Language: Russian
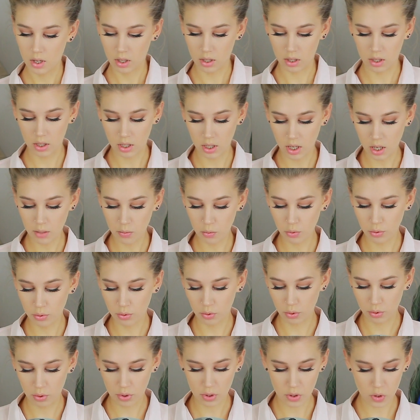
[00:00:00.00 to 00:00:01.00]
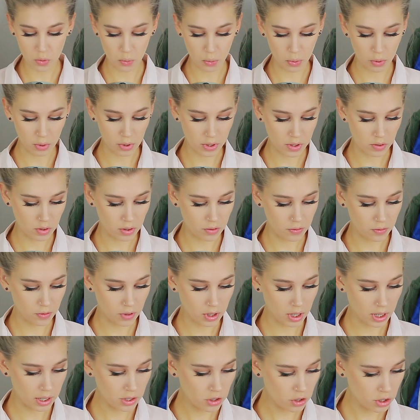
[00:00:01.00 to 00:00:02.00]
я буду использовать в
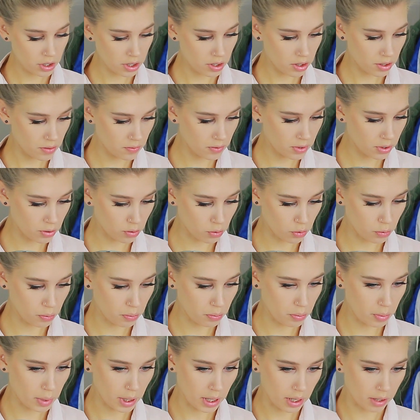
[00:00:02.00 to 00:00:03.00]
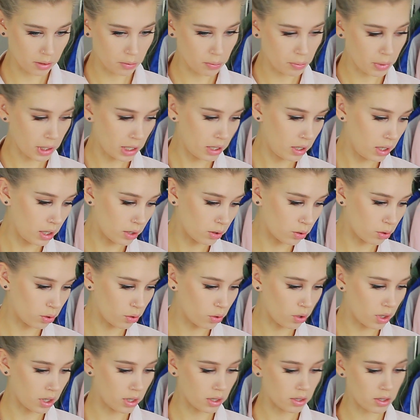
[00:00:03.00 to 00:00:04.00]
качестве румян
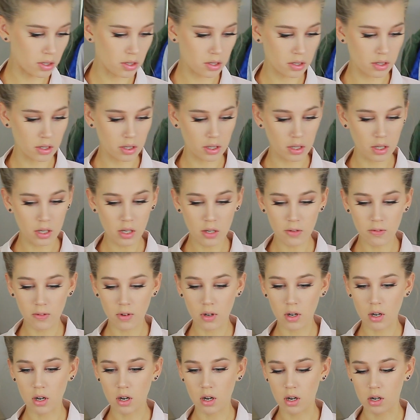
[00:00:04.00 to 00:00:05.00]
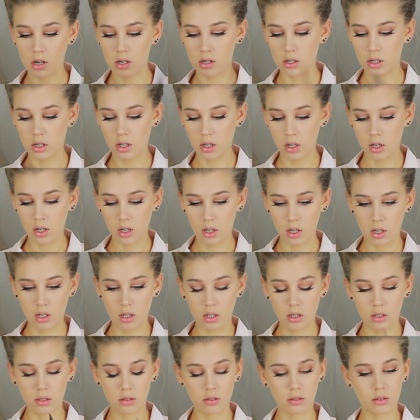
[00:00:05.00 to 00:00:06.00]
палетку от Заива
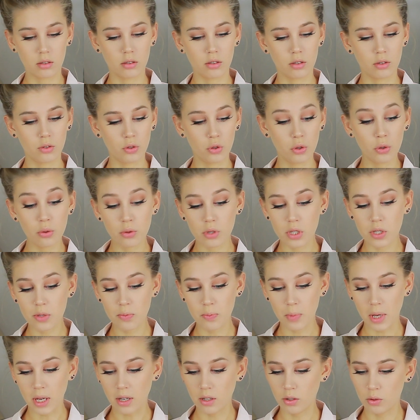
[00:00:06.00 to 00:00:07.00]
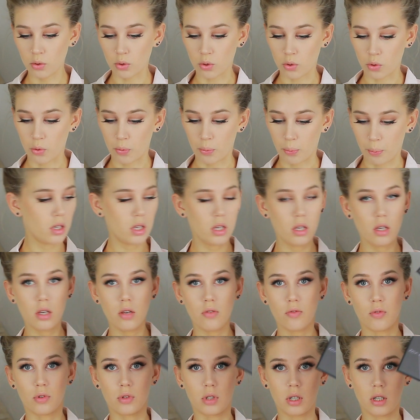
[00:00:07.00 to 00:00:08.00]
Nude Spectrum
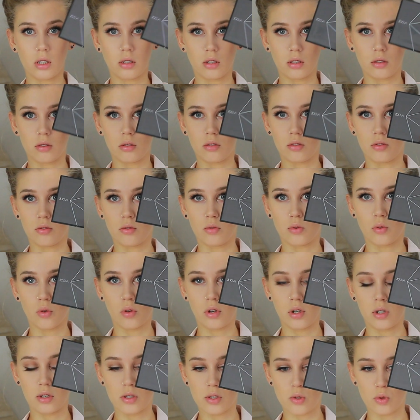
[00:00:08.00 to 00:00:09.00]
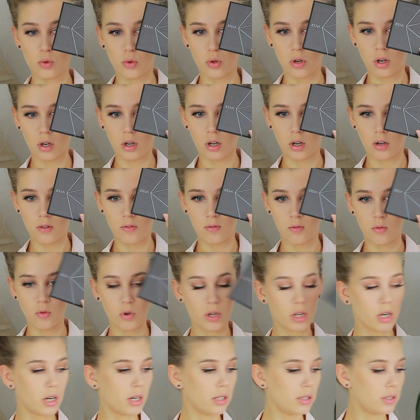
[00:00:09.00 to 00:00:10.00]
и вот этот 040
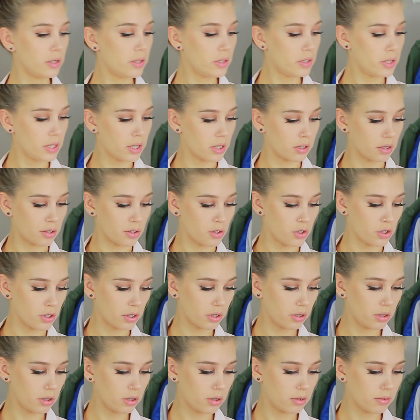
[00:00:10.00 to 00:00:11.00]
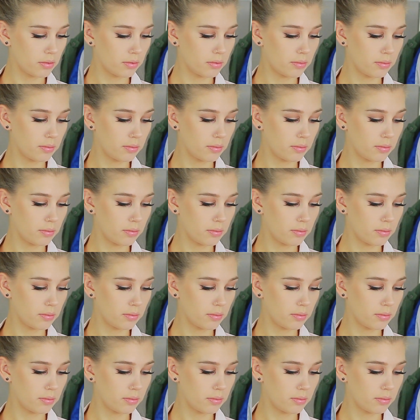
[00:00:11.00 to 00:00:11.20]
оттеночек.